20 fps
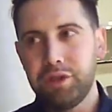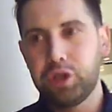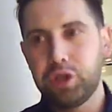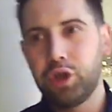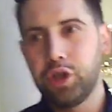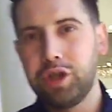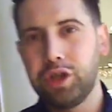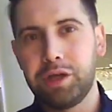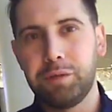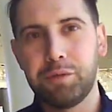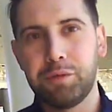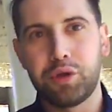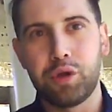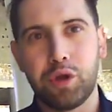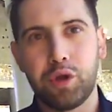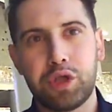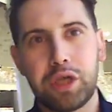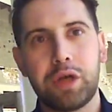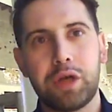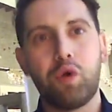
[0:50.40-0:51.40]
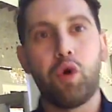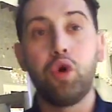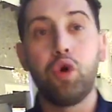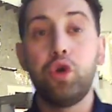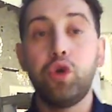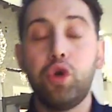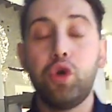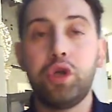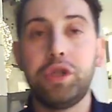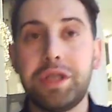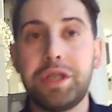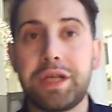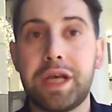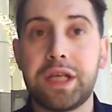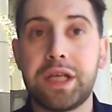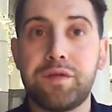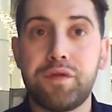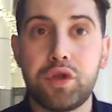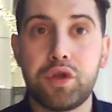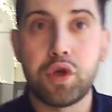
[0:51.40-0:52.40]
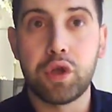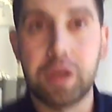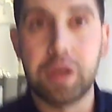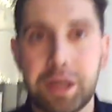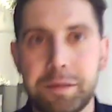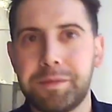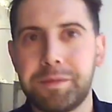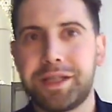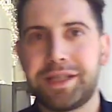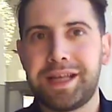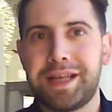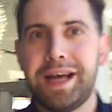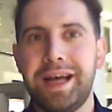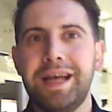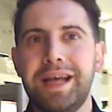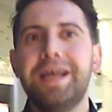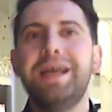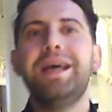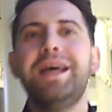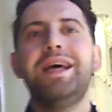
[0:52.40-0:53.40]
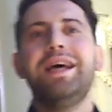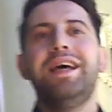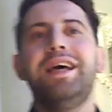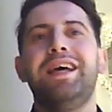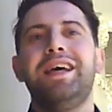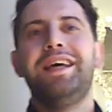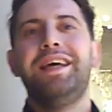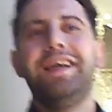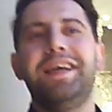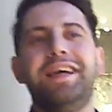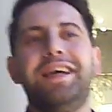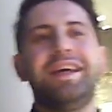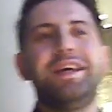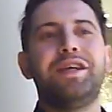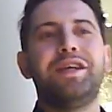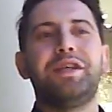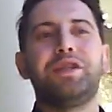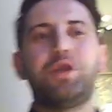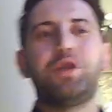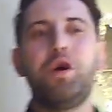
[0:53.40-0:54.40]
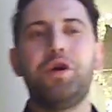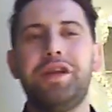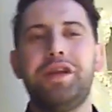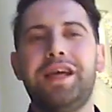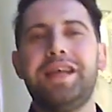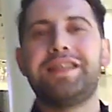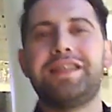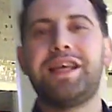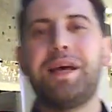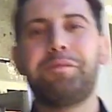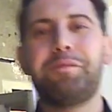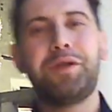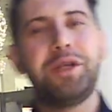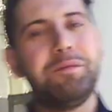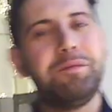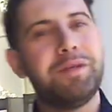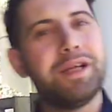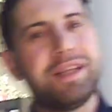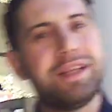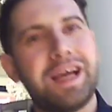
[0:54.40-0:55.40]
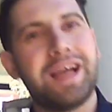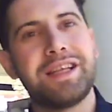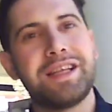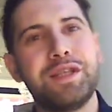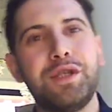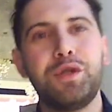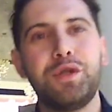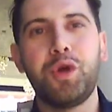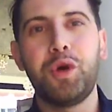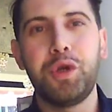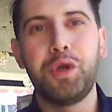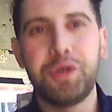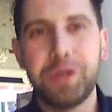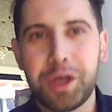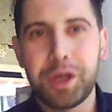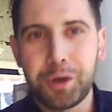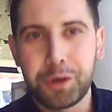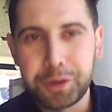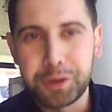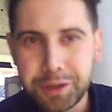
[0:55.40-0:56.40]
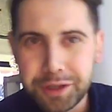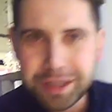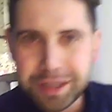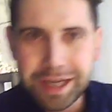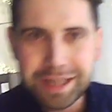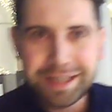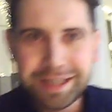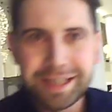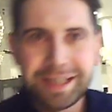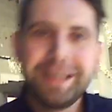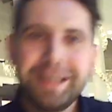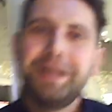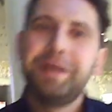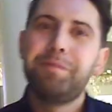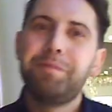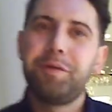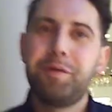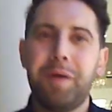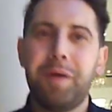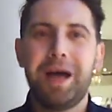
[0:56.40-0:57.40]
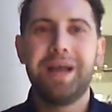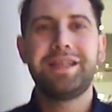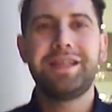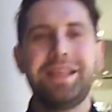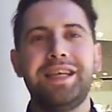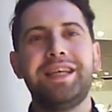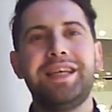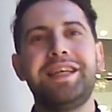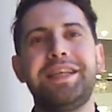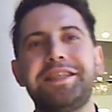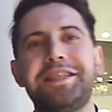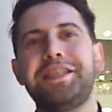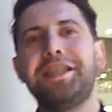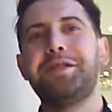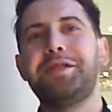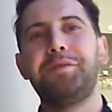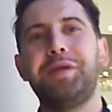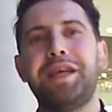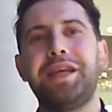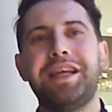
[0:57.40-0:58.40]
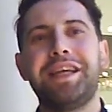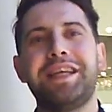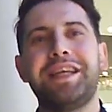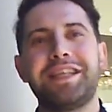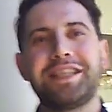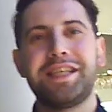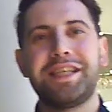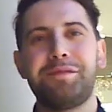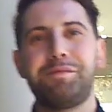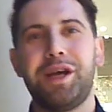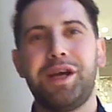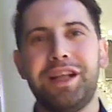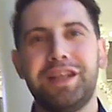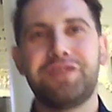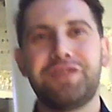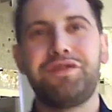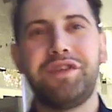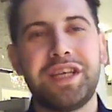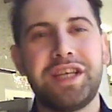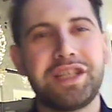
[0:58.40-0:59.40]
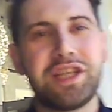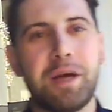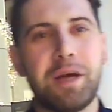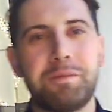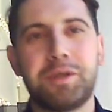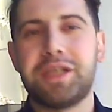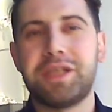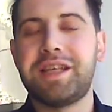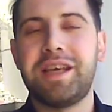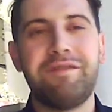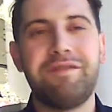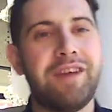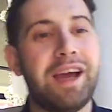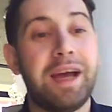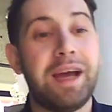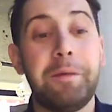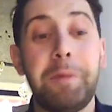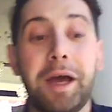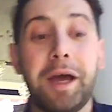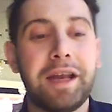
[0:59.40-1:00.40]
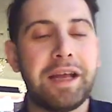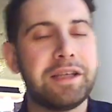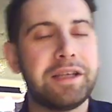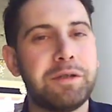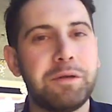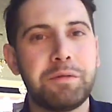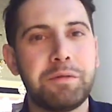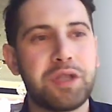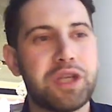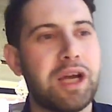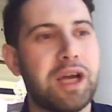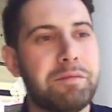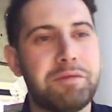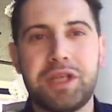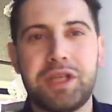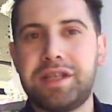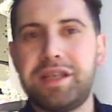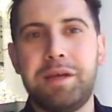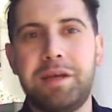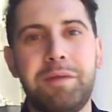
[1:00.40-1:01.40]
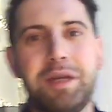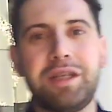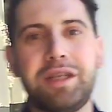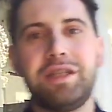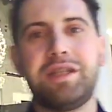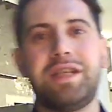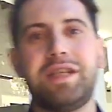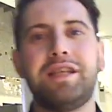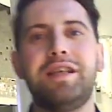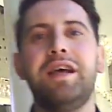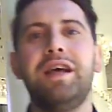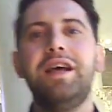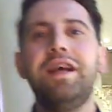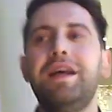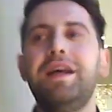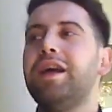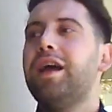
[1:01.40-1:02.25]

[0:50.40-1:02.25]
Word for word: Videolarımız olacak. Oyun oynayacağız videolarımızda. E, sonra hesap kimde tarzında oyunlar oynayacağız bir mağazaya gireceğiz, bir yere gireceğiz, bir alışveriş yapacağız veya herhangi bir şey yapacağız, yemek yiyeceğiz.